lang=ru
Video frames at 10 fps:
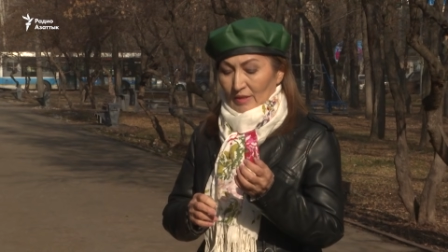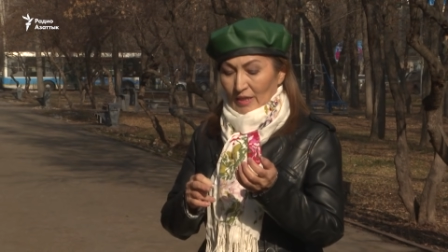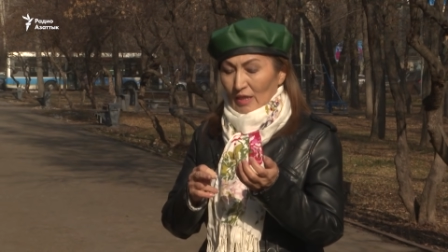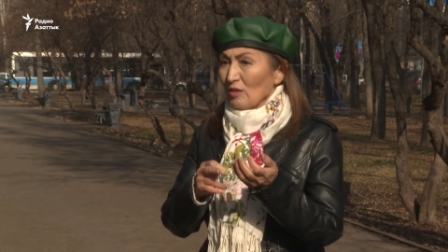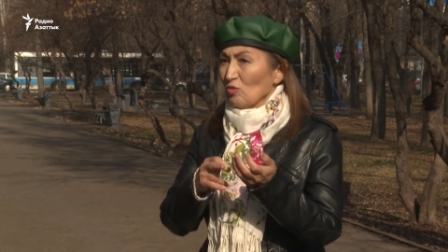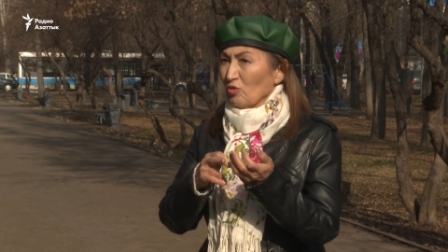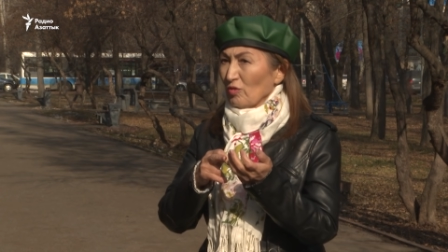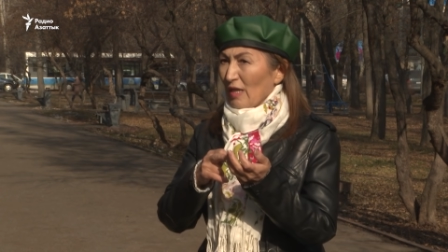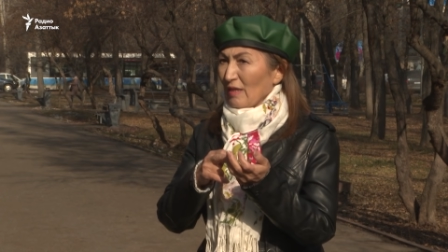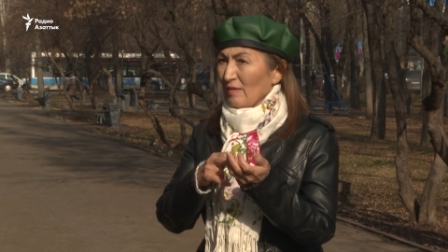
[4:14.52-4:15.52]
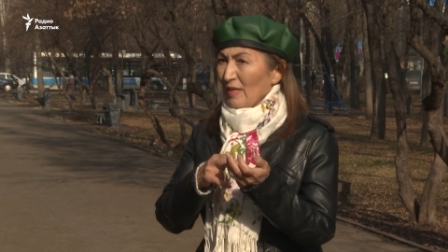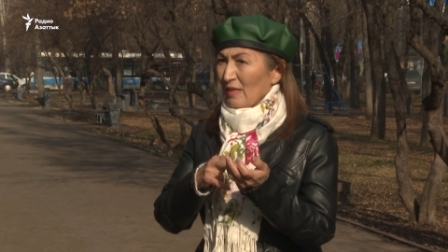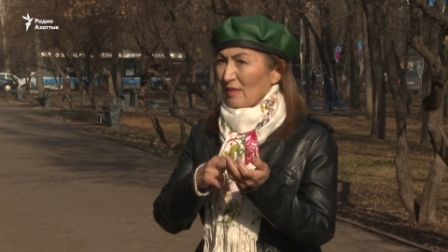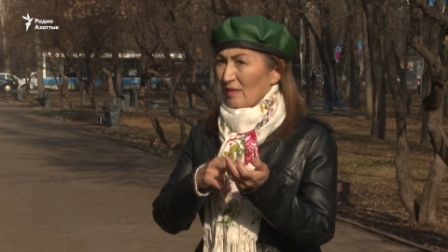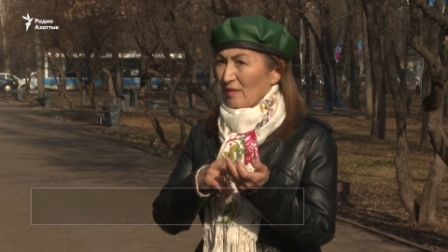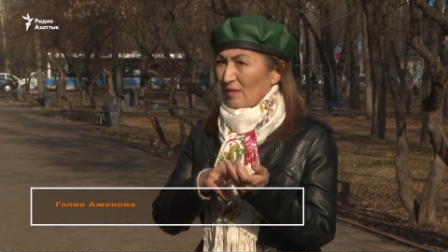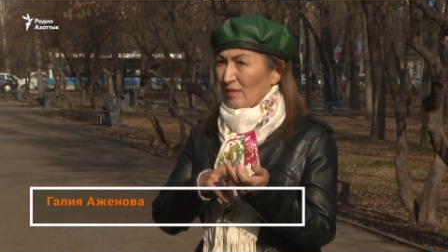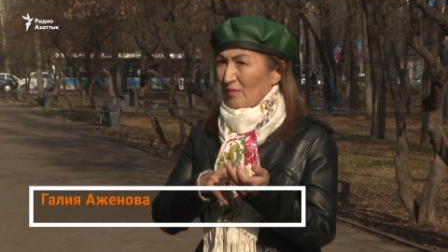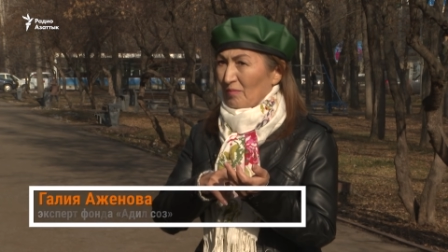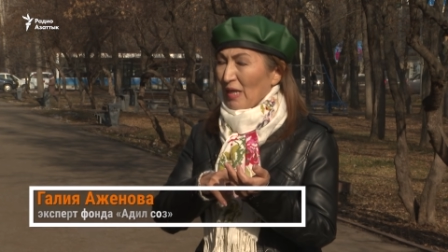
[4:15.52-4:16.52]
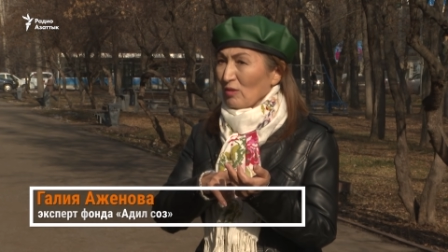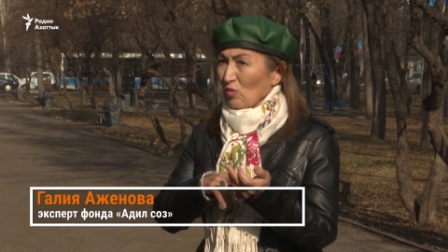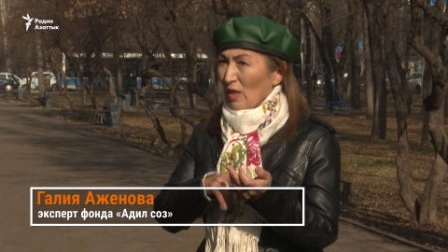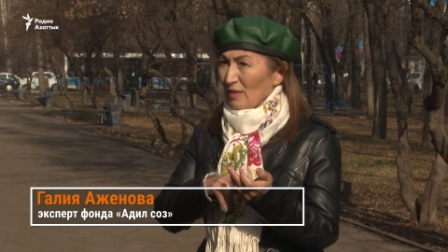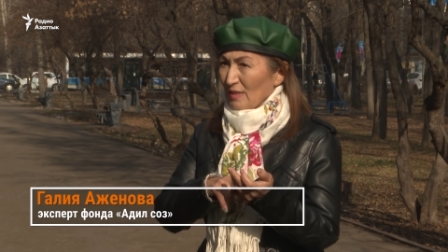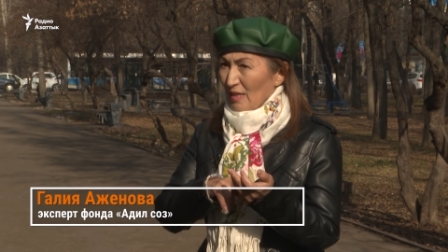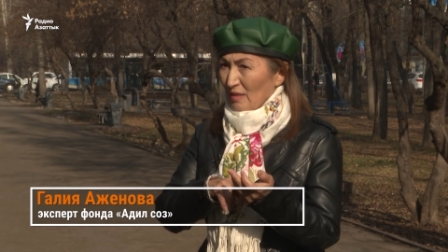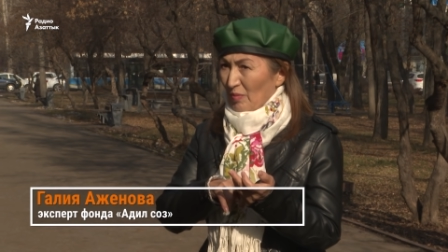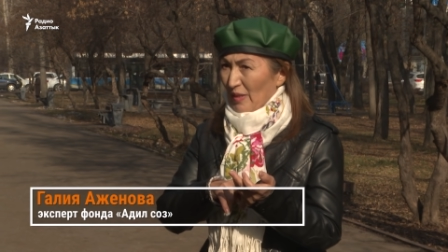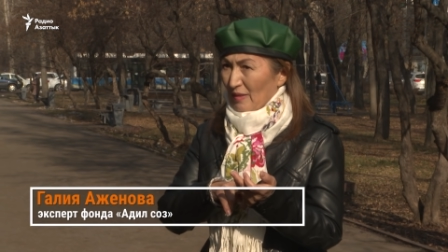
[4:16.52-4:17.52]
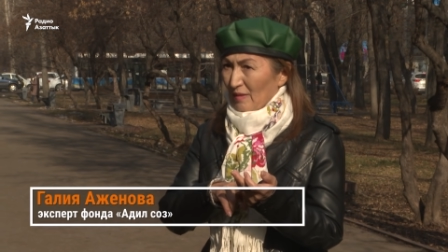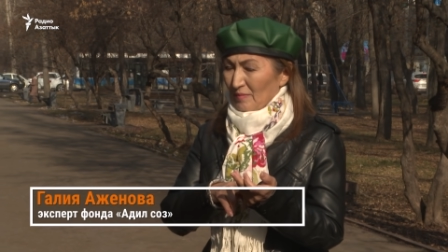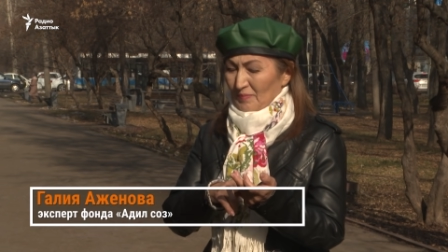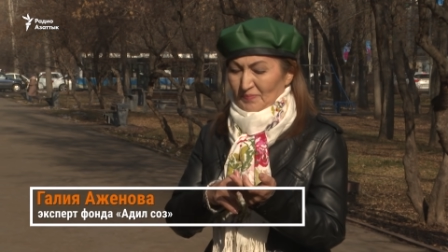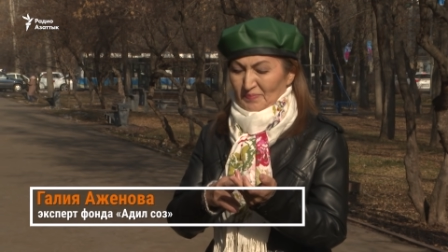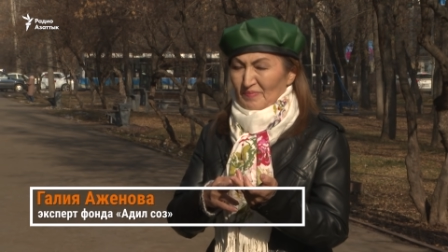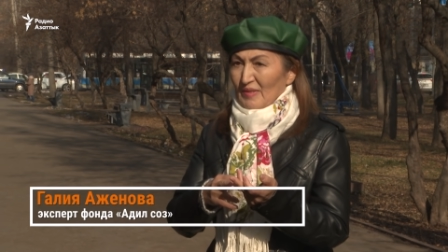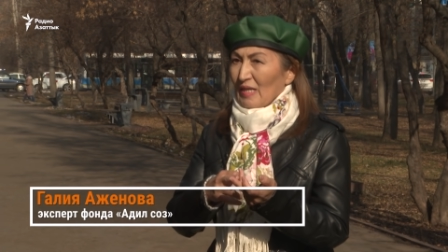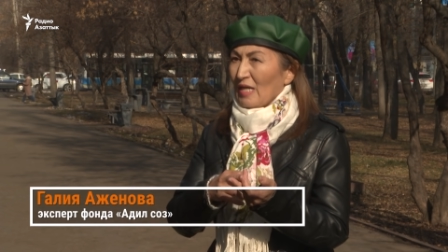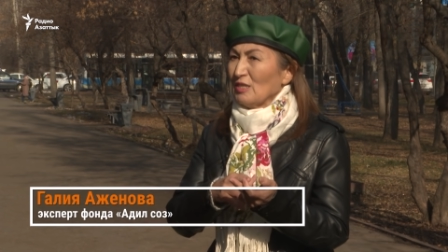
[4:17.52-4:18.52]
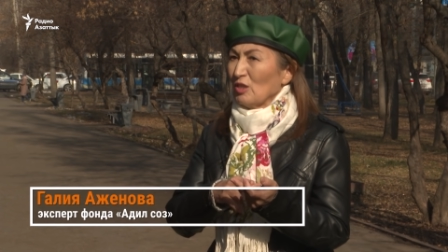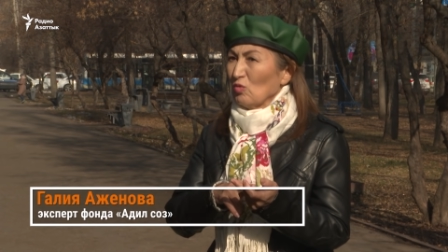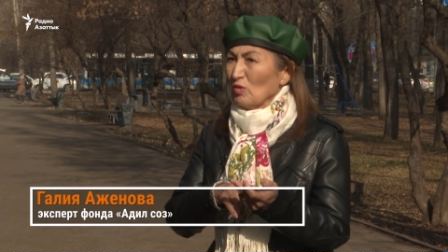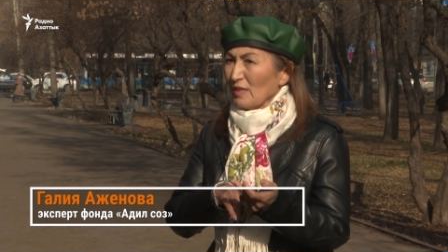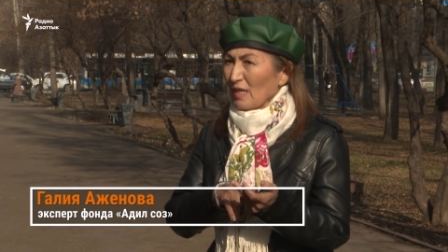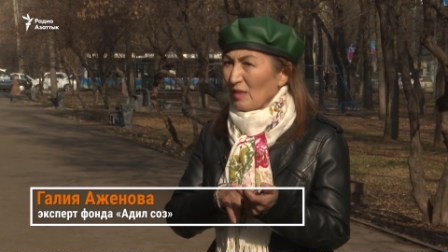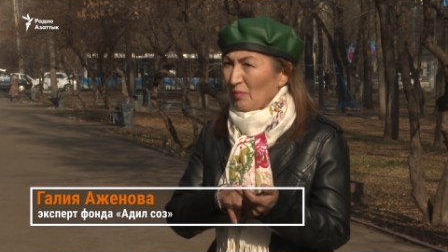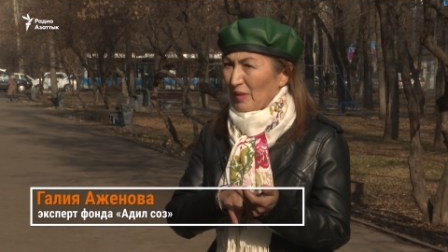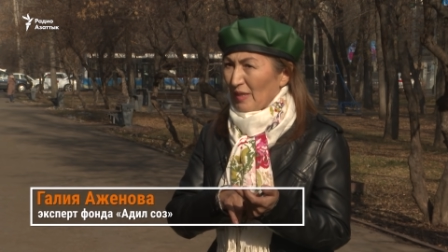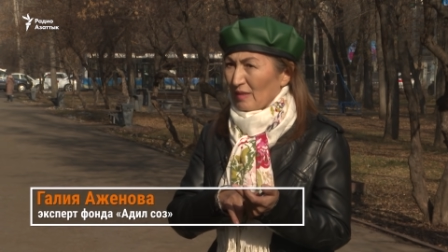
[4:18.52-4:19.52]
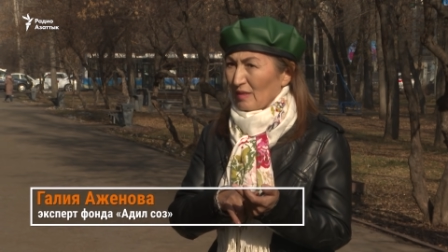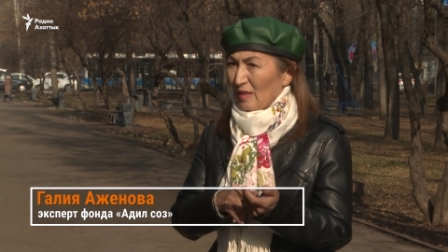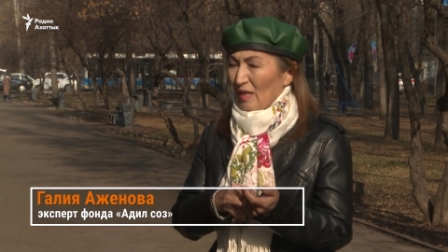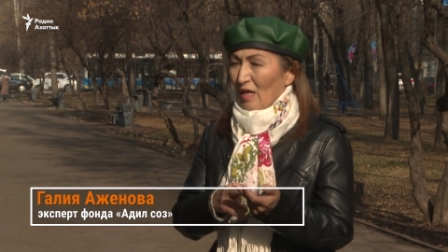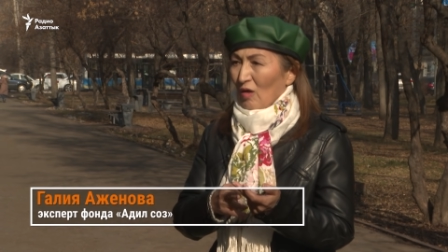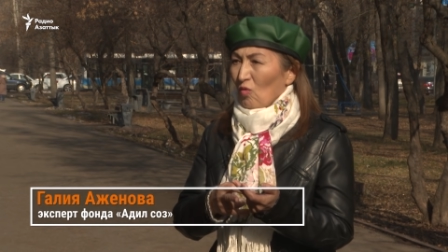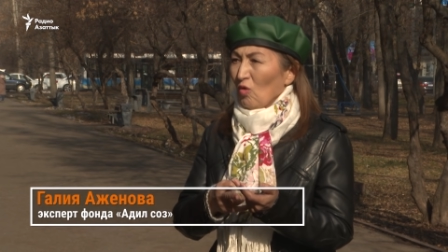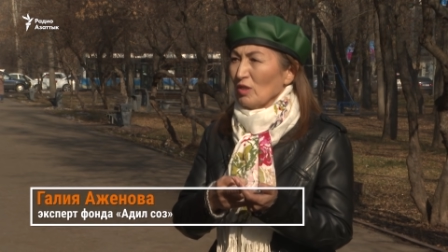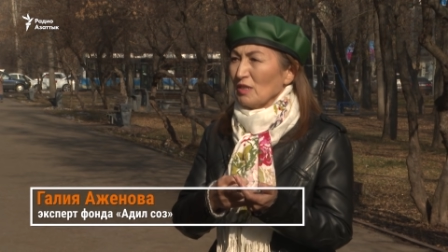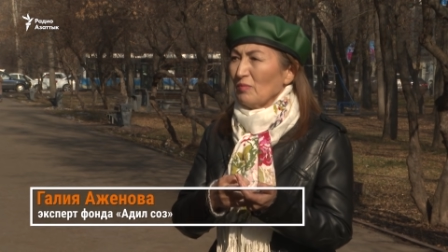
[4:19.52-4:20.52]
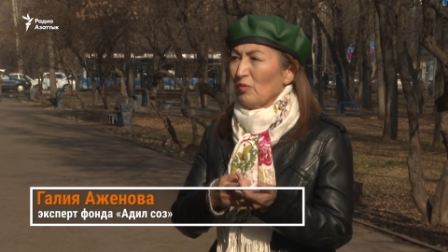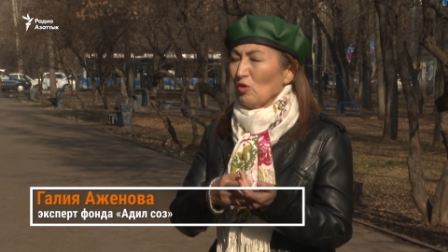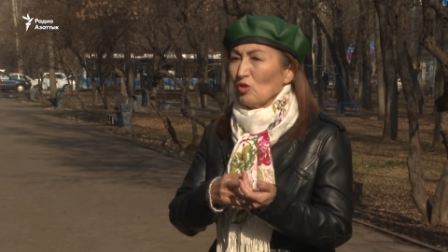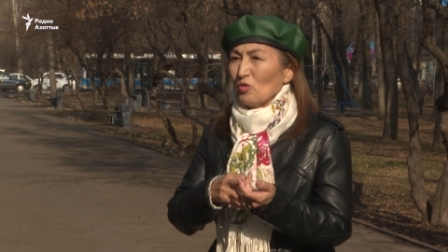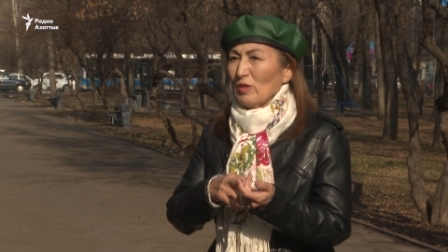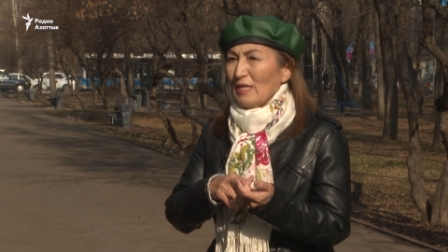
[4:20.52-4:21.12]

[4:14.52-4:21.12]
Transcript: Дарига Нурсултановна... Дарига Нурсултановна знает закон о СМИ, знает Конституцию. Она давно работает в этой сфере.